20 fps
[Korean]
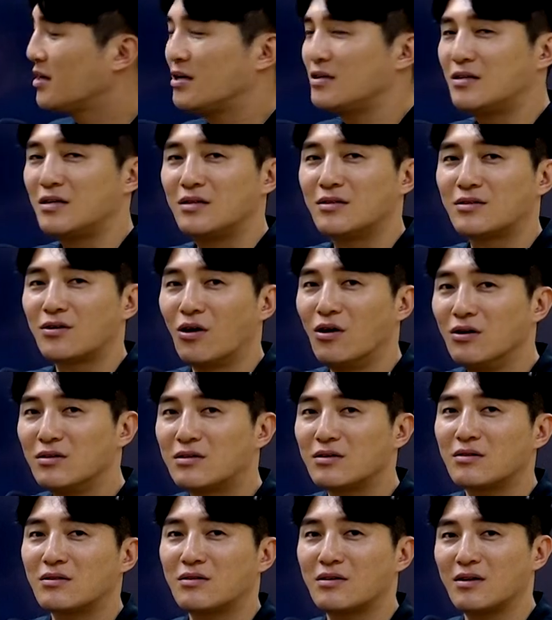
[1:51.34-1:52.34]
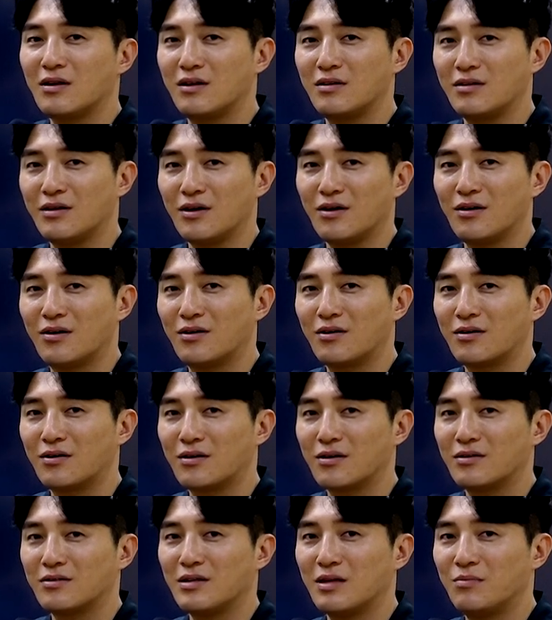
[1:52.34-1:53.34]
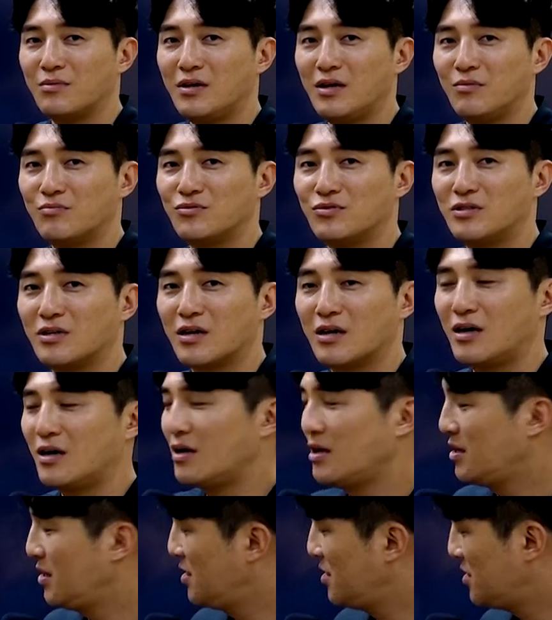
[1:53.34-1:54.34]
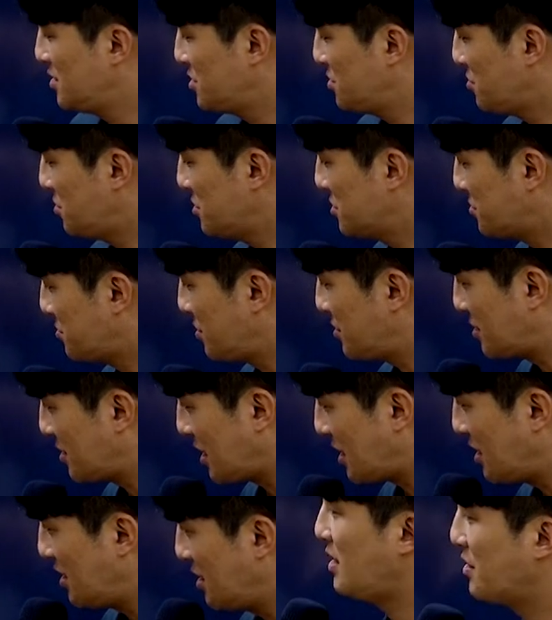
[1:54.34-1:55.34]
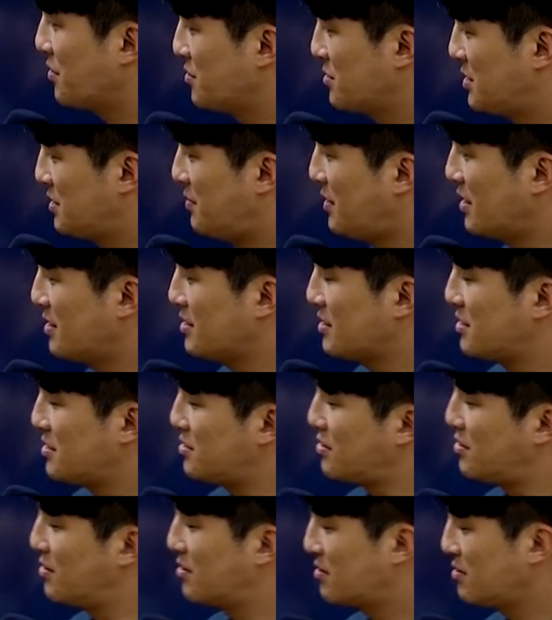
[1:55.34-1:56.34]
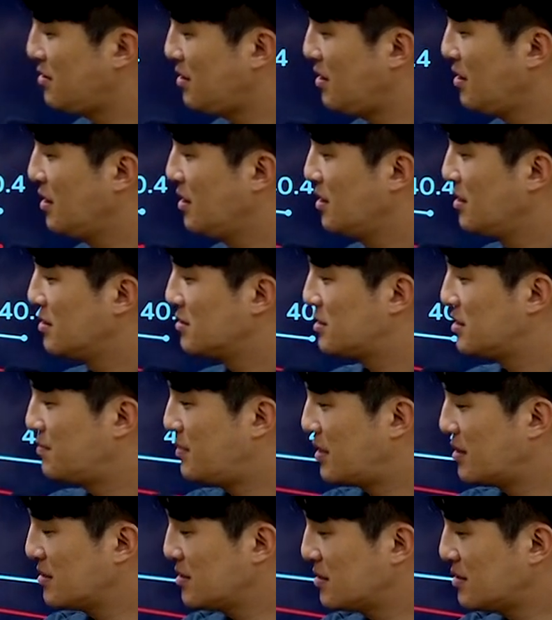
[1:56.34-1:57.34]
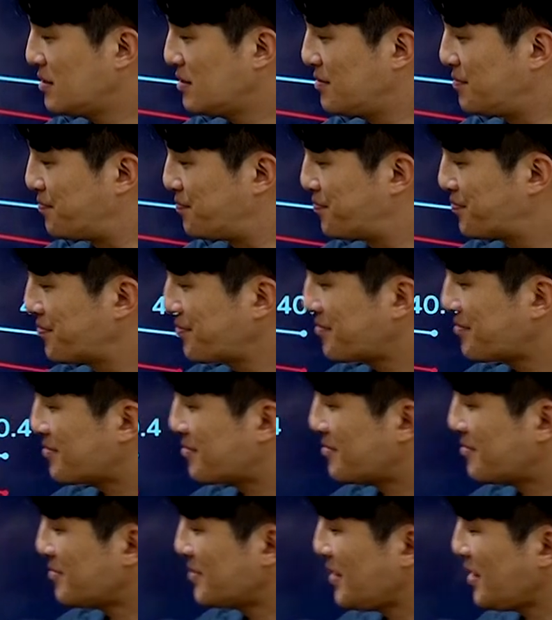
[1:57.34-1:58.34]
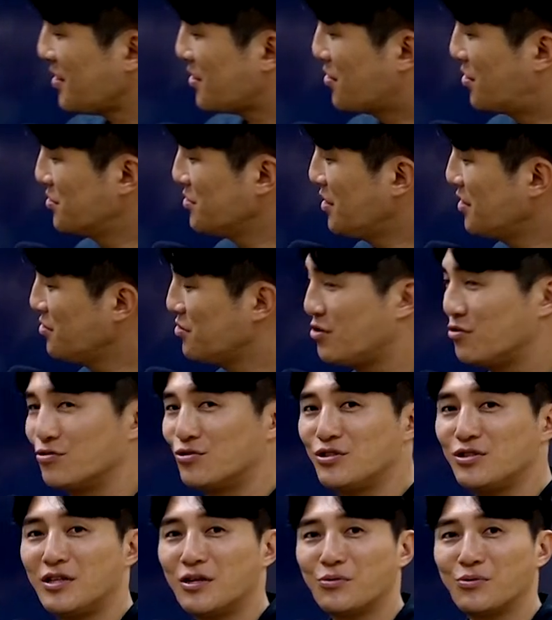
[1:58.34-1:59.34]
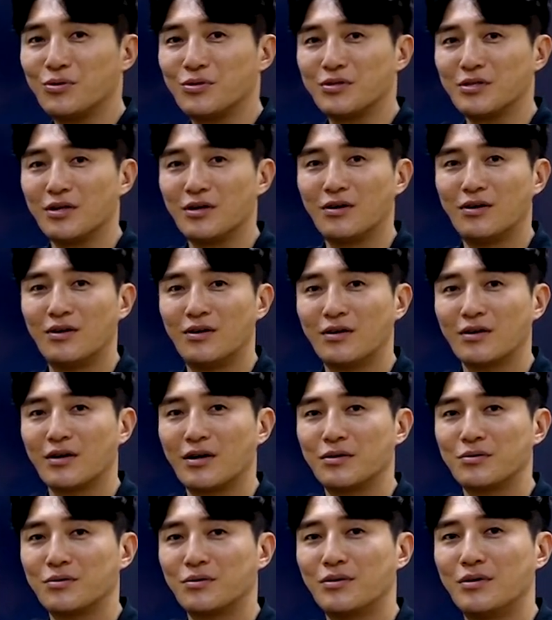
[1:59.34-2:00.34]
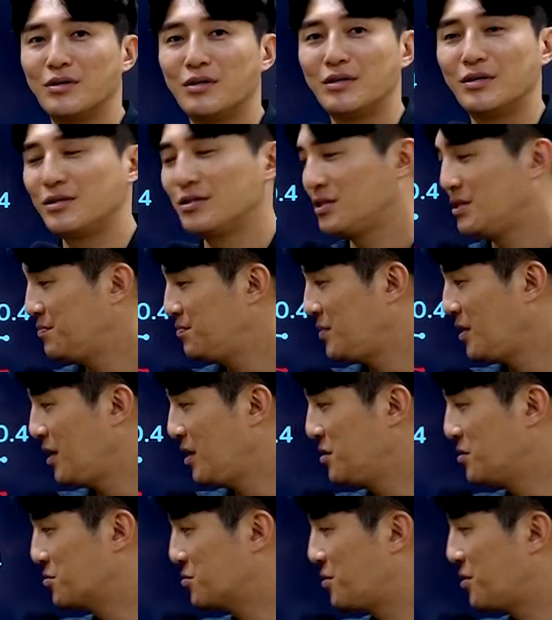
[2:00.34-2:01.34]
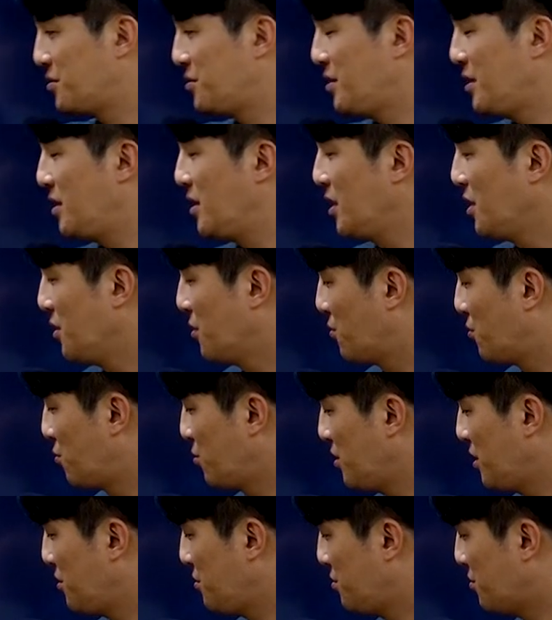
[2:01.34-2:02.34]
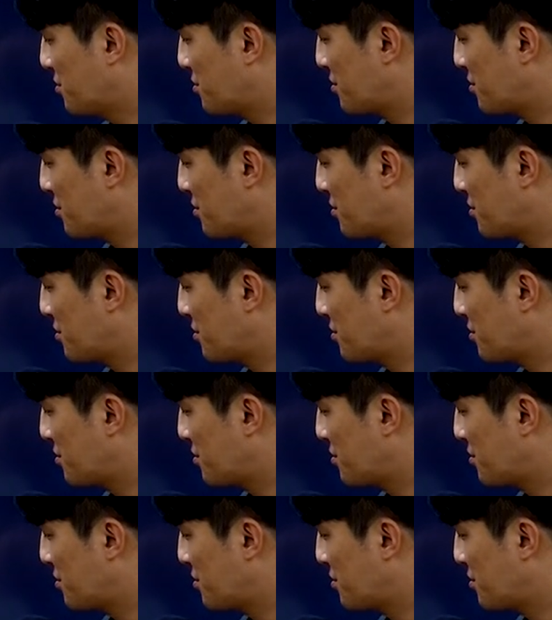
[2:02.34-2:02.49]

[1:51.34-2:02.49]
이제는 덜 떨어뜨려야 돼요. 그렇기 때문에 문제가 쉬워지고 있다. 그리고 지방직이죠. 근데 지방직은 경쟁률이 유지되고 있어요. 계속 10대 1정도되는데 올해도